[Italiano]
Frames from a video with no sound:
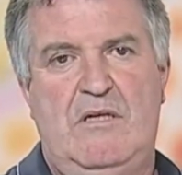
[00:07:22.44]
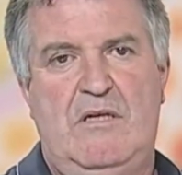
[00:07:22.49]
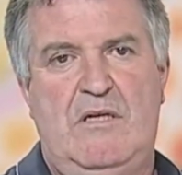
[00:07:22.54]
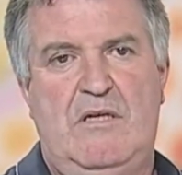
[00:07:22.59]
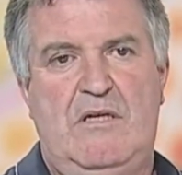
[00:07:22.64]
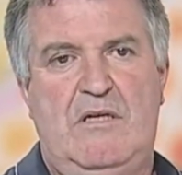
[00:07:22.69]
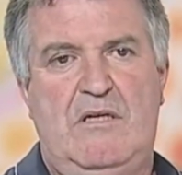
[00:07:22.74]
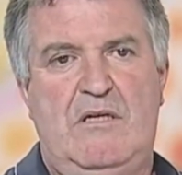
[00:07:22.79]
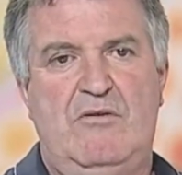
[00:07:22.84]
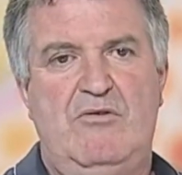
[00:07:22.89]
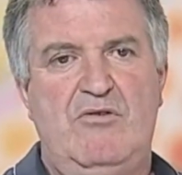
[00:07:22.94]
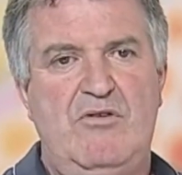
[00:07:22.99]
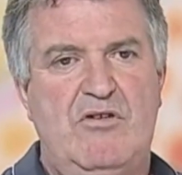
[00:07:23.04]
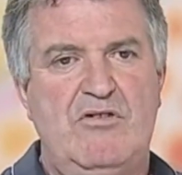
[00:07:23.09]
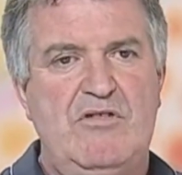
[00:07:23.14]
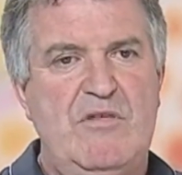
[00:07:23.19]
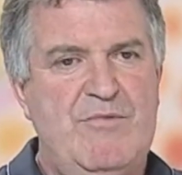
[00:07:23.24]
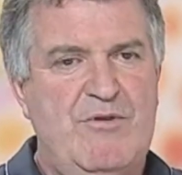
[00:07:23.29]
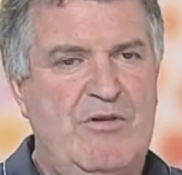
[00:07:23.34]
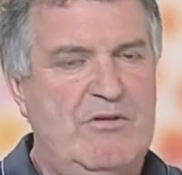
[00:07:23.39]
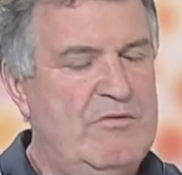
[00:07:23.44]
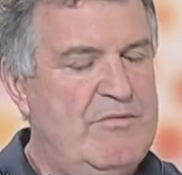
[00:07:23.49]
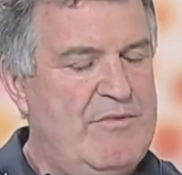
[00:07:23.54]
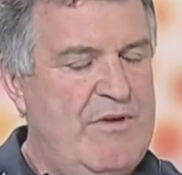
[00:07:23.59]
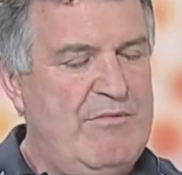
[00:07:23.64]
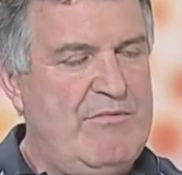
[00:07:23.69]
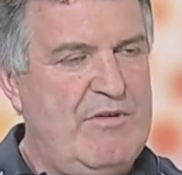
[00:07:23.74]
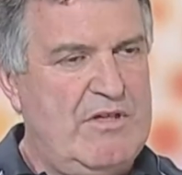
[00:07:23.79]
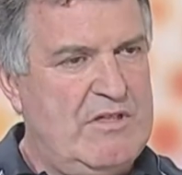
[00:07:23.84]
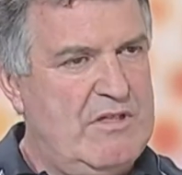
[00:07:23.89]
Eh, noi oggi però
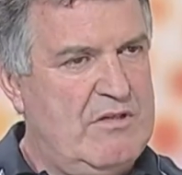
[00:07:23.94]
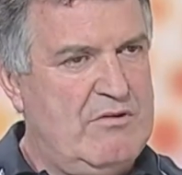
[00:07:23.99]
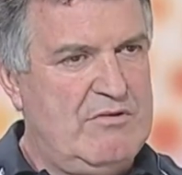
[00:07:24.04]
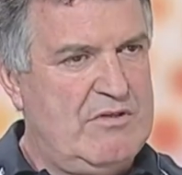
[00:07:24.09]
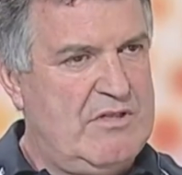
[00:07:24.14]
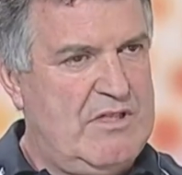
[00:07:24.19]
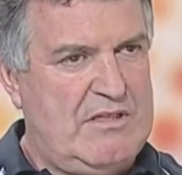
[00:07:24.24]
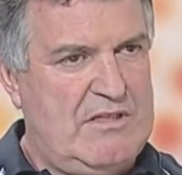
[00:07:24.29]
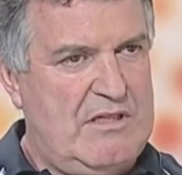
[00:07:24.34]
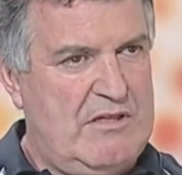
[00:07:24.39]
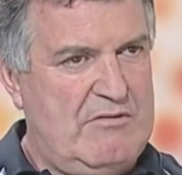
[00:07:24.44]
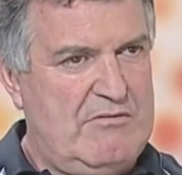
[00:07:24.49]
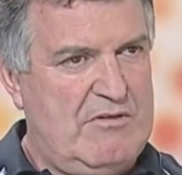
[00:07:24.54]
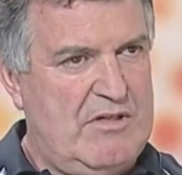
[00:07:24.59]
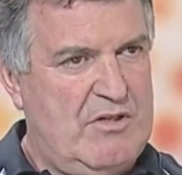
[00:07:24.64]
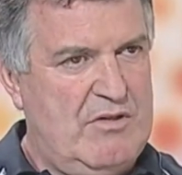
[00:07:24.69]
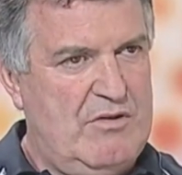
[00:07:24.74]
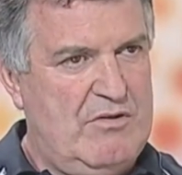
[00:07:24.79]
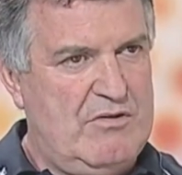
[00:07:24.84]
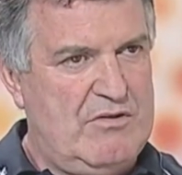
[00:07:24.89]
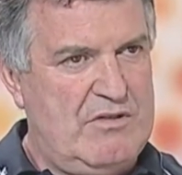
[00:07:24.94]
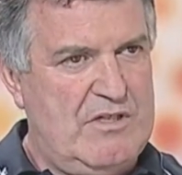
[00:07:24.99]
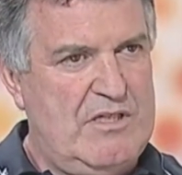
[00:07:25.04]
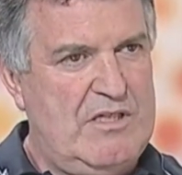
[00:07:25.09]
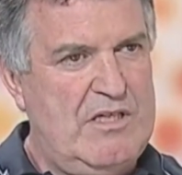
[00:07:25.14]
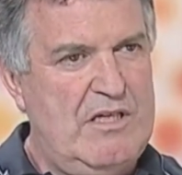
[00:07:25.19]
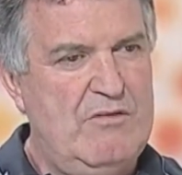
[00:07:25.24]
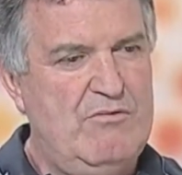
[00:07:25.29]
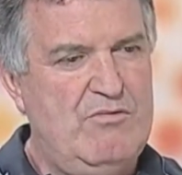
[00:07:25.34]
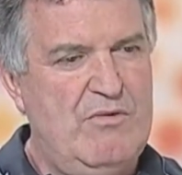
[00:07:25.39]
dobbiamo anche constatare una cosa,
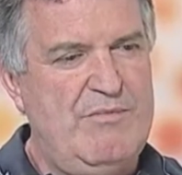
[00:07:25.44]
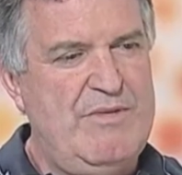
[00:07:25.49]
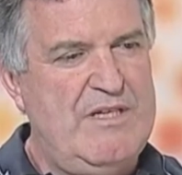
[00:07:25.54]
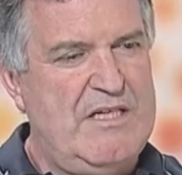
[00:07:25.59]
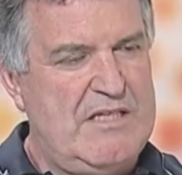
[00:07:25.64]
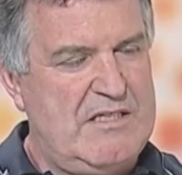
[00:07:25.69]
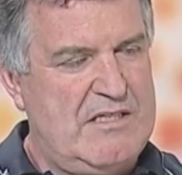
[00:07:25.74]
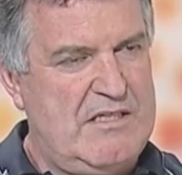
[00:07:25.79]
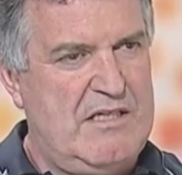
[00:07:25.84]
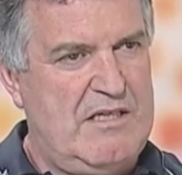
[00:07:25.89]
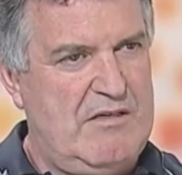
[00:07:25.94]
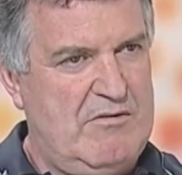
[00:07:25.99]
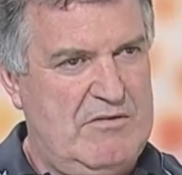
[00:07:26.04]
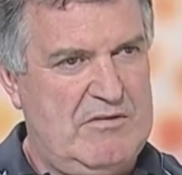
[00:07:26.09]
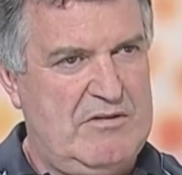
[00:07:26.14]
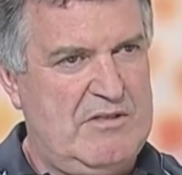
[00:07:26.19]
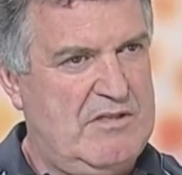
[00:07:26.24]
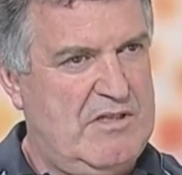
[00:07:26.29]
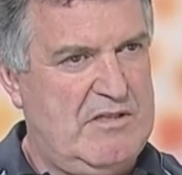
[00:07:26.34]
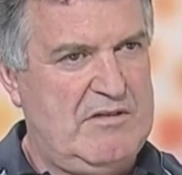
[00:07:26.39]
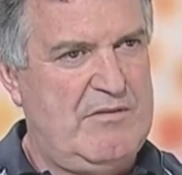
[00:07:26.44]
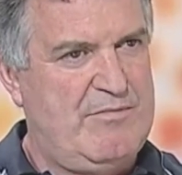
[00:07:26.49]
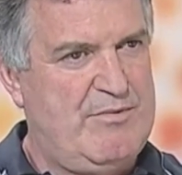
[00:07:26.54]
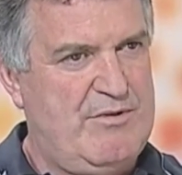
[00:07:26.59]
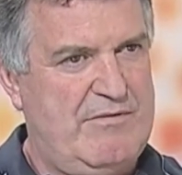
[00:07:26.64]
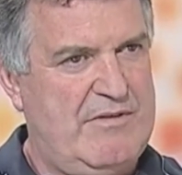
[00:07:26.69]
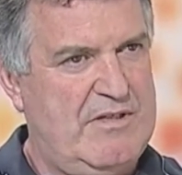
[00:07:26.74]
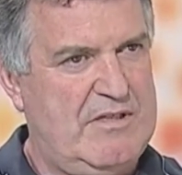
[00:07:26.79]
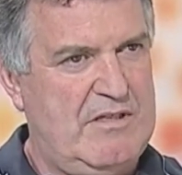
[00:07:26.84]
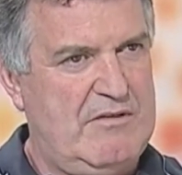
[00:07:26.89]
nel 2006, quando è stata
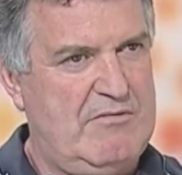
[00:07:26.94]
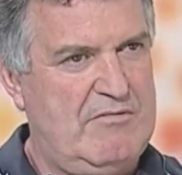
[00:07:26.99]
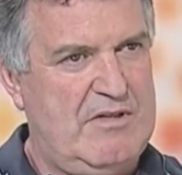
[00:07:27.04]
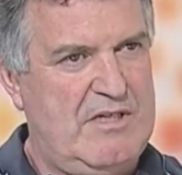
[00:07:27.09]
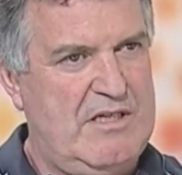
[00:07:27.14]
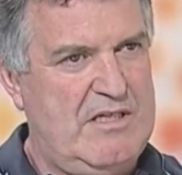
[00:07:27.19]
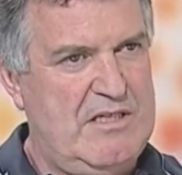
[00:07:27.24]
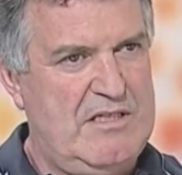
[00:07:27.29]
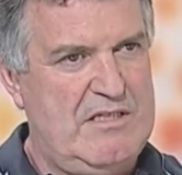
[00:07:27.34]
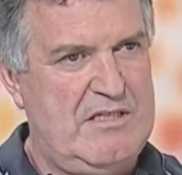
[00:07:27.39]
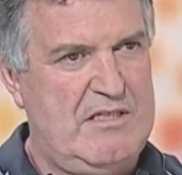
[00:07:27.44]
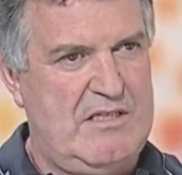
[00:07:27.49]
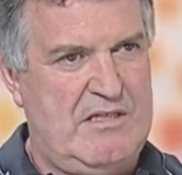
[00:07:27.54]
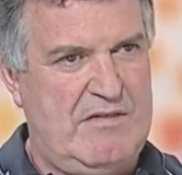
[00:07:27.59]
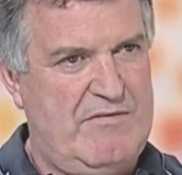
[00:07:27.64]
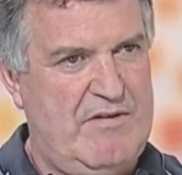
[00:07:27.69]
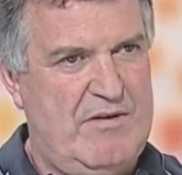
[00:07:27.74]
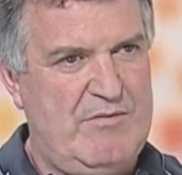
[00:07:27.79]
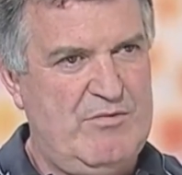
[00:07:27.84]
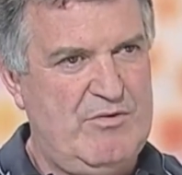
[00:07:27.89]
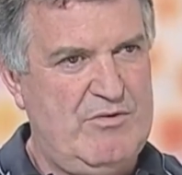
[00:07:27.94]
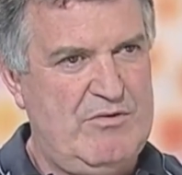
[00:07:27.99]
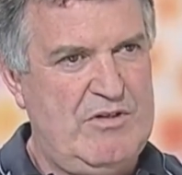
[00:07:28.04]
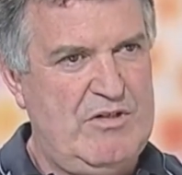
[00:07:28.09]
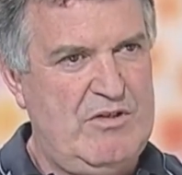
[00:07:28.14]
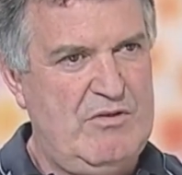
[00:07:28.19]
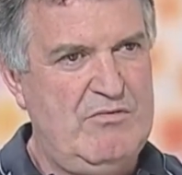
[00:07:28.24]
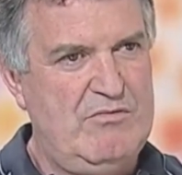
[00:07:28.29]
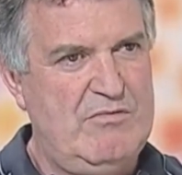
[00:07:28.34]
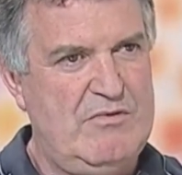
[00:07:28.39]
approvata quella legge, eravamo
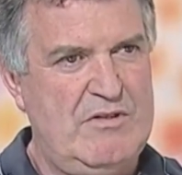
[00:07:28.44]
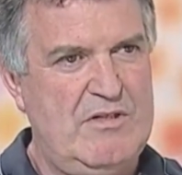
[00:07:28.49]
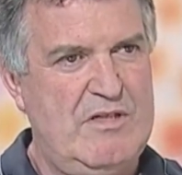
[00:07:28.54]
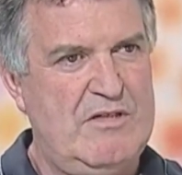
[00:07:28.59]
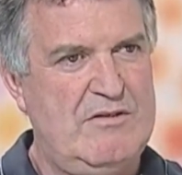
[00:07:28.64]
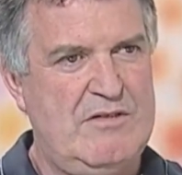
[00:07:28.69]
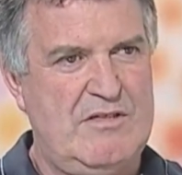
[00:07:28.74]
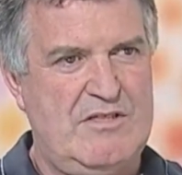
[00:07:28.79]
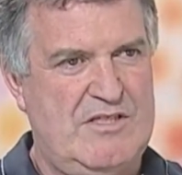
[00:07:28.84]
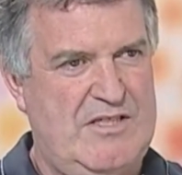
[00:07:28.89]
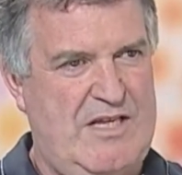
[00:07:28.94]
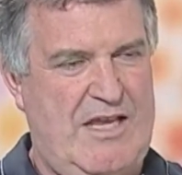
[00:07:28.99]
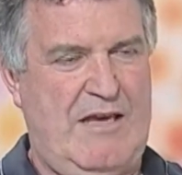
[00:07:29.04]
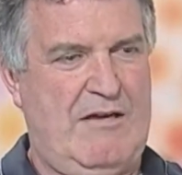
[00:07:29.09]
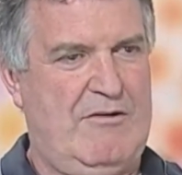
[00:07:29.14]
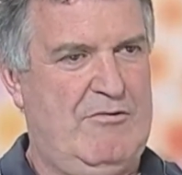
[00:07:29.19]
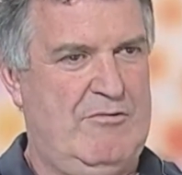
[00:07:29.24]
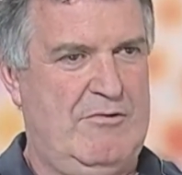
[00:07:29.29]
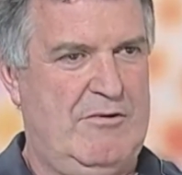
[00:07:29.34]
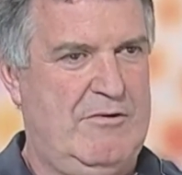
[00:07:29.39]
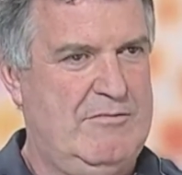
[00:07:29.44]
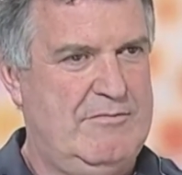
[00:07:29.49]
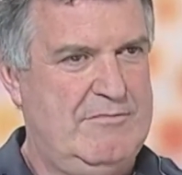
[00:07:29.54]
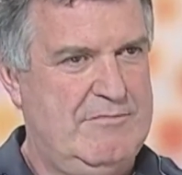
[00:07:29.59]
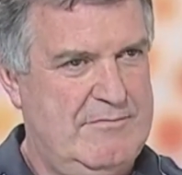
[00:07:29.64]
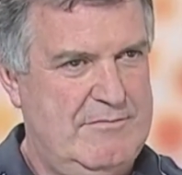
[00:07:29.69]
in un secolo,